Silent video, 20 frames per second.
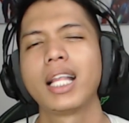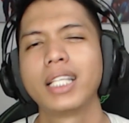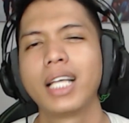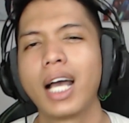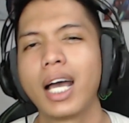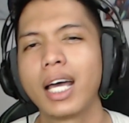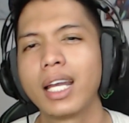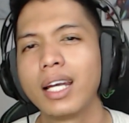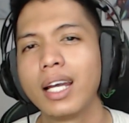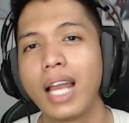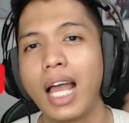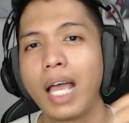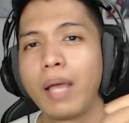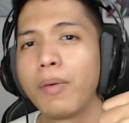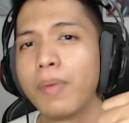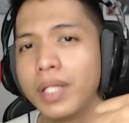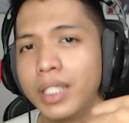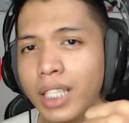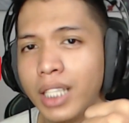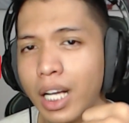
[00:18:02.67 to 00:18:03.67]
tinggalkan like
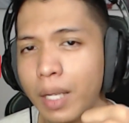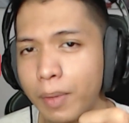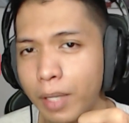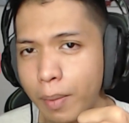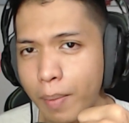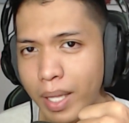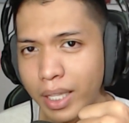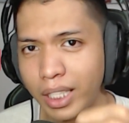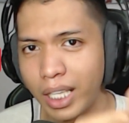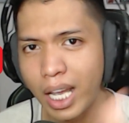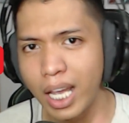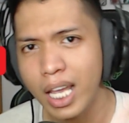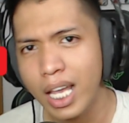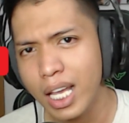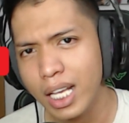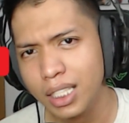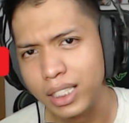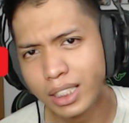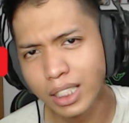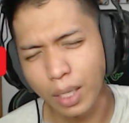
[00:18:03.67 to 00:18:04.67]
jika menikmati menikmatinya,
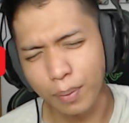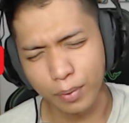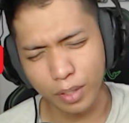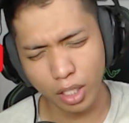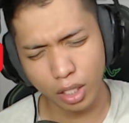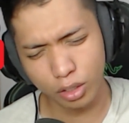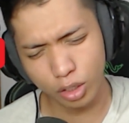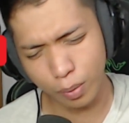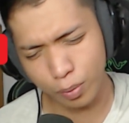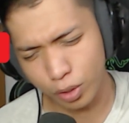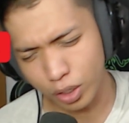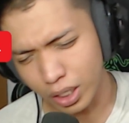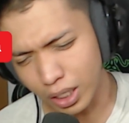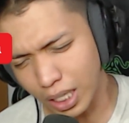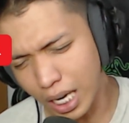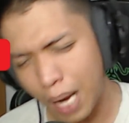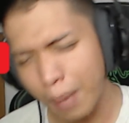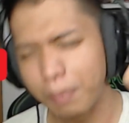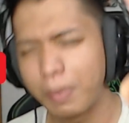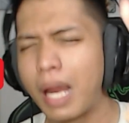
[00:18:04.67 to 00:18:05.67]
jika kalian
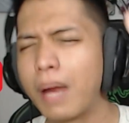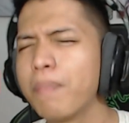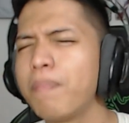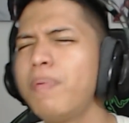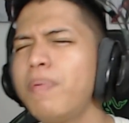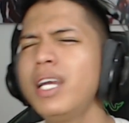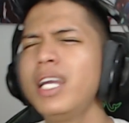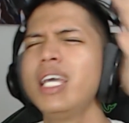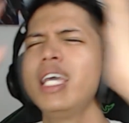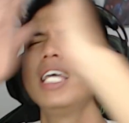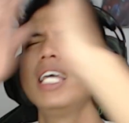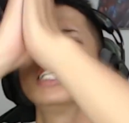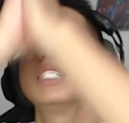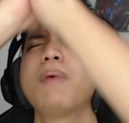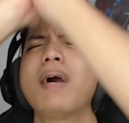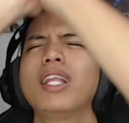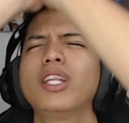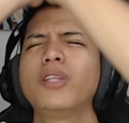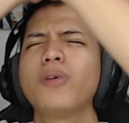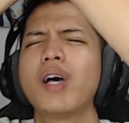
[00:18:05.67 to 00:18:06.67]
subscribe dan please
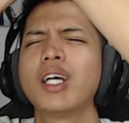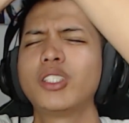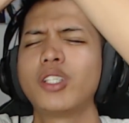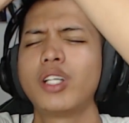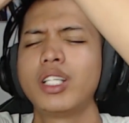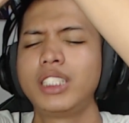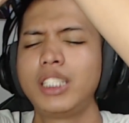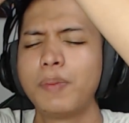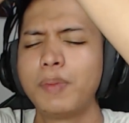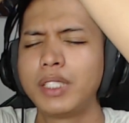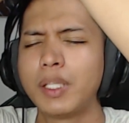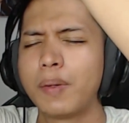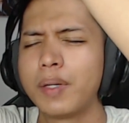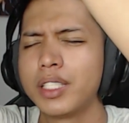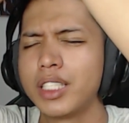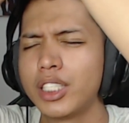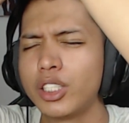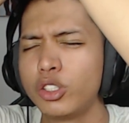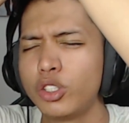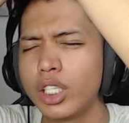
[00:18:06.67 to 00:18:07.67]
bantu Aston sih mencapai
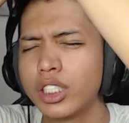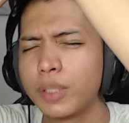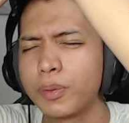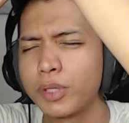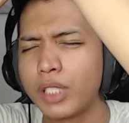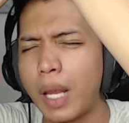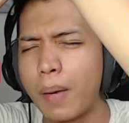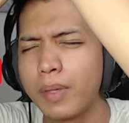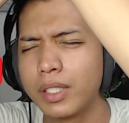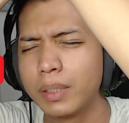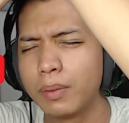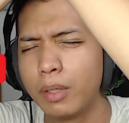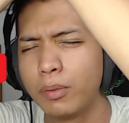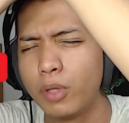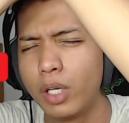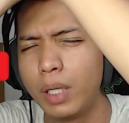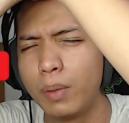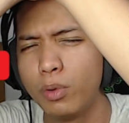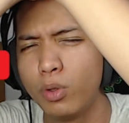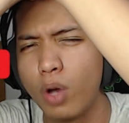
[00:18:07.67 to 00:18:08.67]
1 juta subscriber sebelum
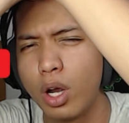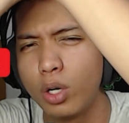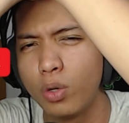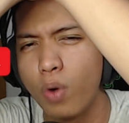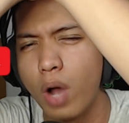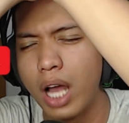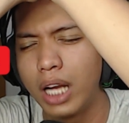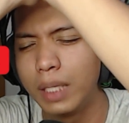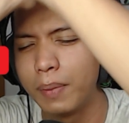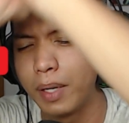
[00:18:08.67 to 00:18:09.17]
2022 di